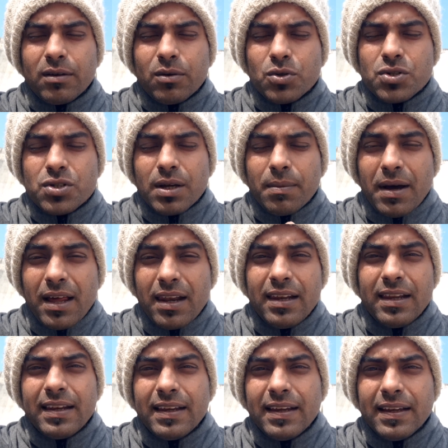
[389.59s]
कुछ सामान
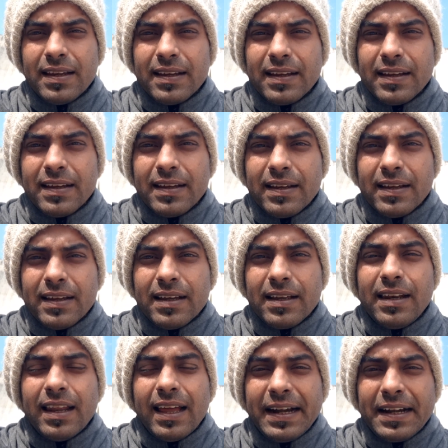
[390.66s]
लेने
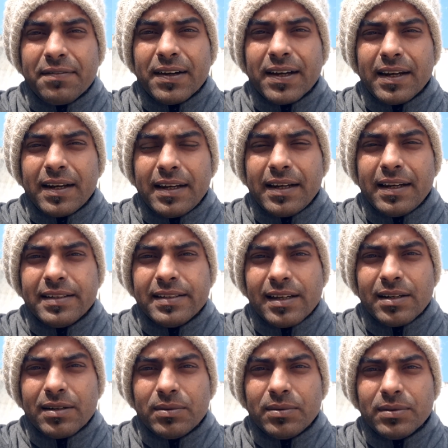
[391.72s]
लाइट वगैरह लेने जा
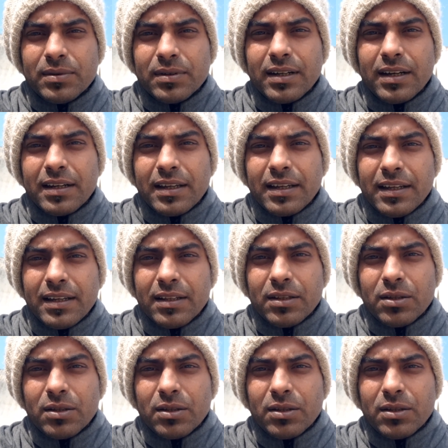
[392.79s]
रहा हूँ घर की